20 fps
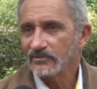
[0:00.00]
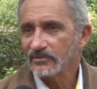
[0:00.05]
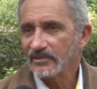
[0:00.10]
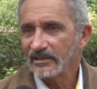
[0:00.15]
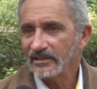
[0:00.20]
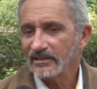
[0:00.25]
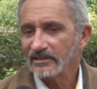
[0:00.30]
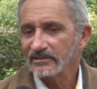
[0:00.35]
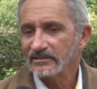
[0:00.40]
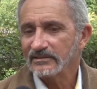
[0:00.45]
Com
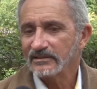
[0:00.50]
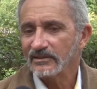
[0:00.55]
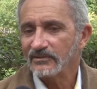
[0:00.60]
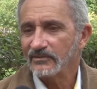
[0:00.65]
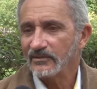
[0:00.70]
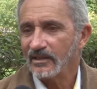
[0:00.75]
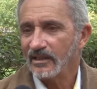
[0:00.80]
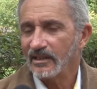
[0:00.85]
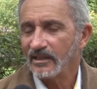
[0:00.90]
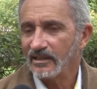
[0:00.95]

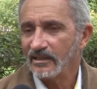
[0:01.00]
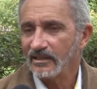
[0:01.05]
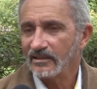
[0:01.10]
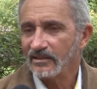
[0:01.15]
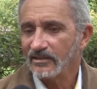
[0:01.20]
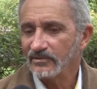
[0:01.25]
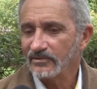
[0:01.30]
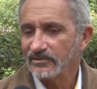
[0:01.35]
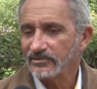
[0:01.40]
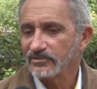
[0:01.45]
relação
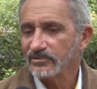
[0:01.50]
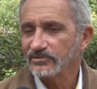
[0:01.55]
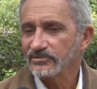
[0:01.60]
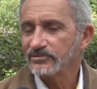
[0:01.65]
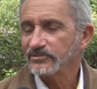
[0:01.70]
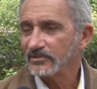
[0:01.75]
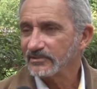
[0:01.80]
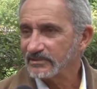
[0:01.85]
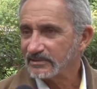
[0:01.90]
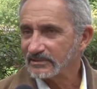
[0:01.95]
ao
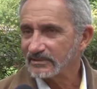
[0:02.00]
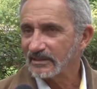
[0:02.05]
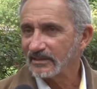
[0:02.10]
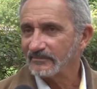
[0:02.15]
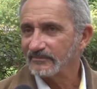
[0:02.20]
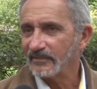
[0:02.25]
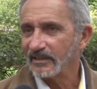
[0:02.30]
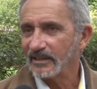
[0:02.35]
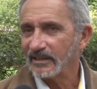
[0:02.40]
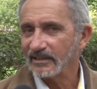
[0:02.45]
idoso solicitar
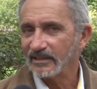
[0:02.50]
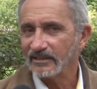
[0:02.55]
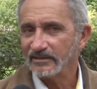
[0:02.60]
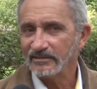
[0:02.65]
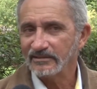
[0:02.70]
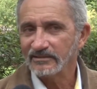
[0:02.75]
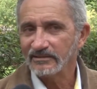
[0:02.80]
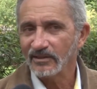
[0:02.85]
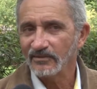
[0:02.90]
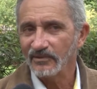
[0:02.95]
vaga,
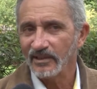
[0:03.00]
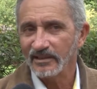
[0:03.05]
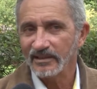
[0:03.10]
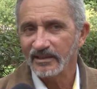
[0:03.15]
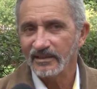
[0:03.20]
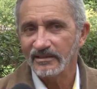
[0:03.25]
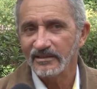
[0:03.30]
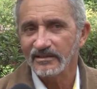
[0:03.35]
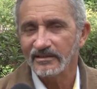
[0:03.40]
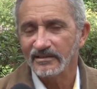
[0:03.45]
então
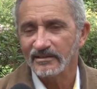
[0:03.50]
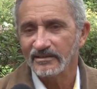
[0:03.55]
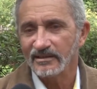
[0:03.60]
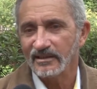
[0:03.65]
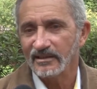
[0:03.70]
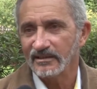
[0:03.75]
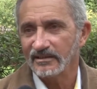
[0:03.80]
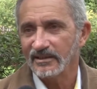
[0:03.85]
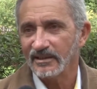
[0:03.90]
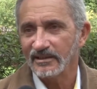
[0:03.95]
aquele
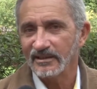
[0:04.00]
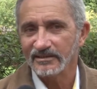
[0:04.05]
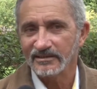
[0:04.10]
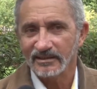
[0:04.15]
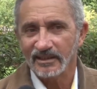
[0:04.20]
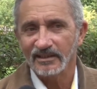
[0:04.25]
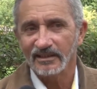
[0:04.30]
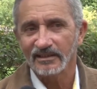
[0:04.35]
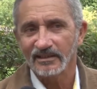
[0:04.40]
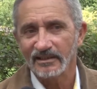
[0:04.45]
aquela
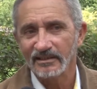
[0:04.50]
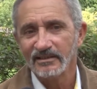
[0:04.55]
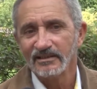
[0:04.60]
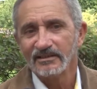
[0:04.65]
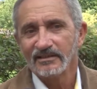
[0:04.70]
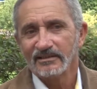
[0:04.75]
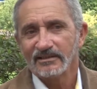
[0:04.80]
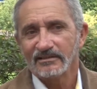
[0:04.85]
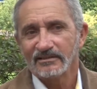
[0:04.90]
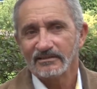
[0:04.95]
tela
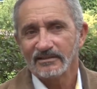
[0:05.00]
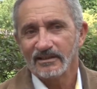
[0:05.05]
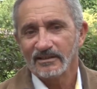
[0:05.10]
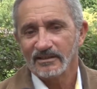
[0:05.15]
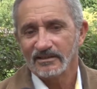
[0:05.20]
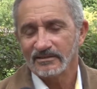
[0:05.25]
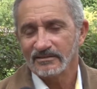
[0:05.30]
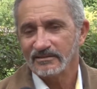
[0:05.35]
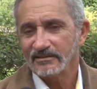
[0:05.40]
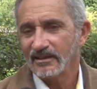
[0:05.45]

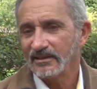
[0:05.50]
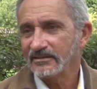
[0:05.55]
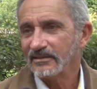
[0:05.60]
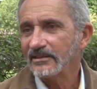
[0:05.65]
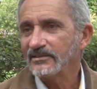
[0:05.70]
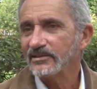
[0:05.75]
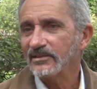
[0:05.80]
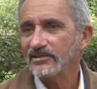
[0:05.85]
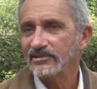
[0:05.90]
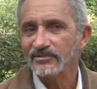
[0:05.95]
da, da
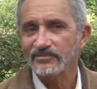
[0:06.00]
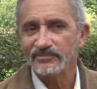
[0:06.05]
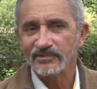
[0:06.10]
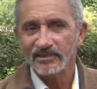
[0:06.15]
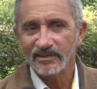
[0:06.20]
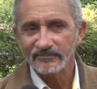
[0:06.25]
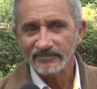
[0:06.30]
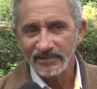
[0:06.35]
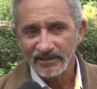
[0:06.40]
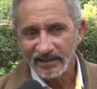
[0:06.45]
atendente
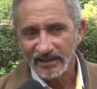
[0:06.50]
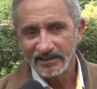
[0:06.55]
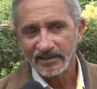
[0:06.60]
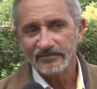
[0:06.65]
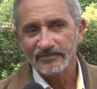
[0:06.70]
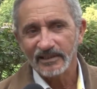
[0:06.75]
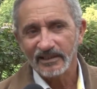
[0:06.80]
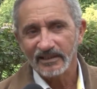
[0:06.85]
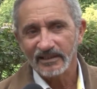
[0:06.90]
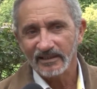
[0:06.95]
fica virada
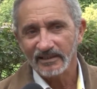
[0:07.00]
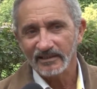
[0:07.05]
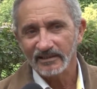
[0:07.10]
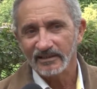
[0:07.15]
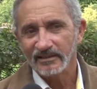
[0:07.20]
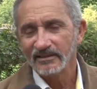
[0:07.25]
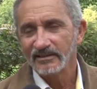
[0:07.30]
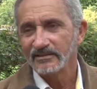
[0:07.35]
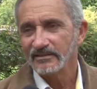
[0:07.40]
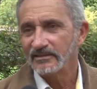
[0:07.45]
para
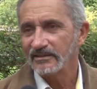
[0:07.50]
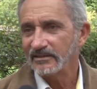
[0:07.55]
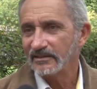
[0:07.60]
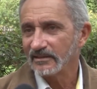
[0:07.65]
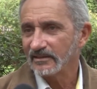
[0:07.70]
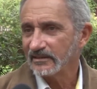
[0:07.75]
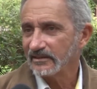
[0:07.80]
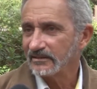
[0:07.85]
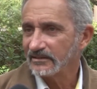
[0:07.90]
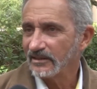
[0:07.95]
ela e
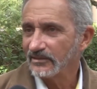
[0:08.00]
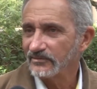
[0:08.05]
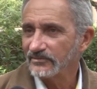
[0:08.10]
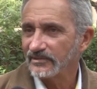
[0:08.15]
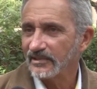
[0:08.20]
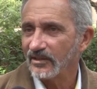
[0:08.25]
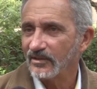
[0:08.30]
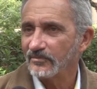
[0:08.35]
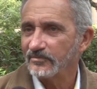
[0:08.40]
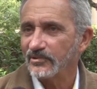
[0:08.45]
ela não
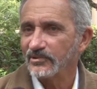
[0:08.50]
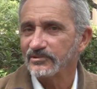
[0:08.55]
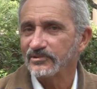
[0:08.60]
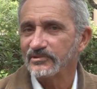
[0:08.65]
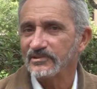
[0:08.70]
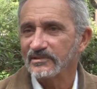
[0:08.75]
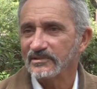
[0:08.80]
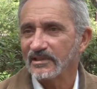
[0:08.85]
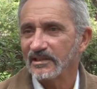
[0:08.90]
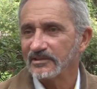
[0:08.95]
dá
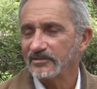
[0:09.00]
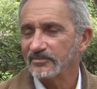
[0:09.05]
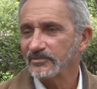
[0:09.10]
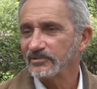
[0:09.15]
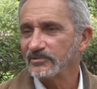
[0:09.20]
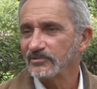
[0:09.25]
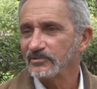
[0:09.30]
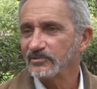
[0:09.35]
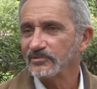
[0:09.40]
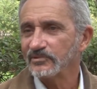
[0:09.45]
oportunidade para
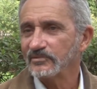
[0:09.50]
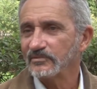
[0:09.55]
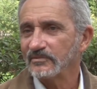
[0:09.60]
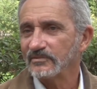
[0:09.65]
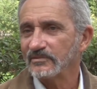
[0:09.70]
o idoso,